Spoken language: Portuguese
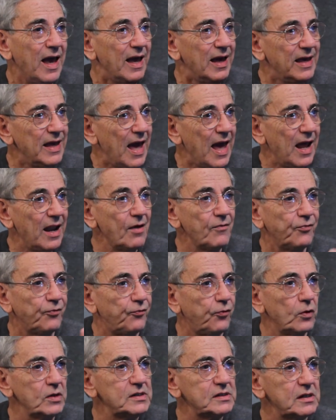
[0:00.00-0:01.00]
e ela
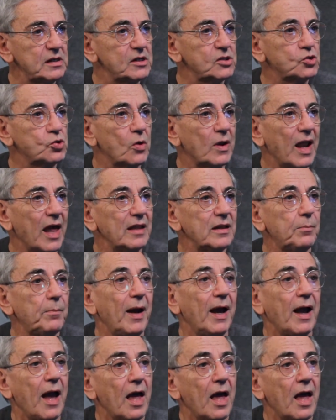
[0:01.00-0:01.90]
foi selecionada para a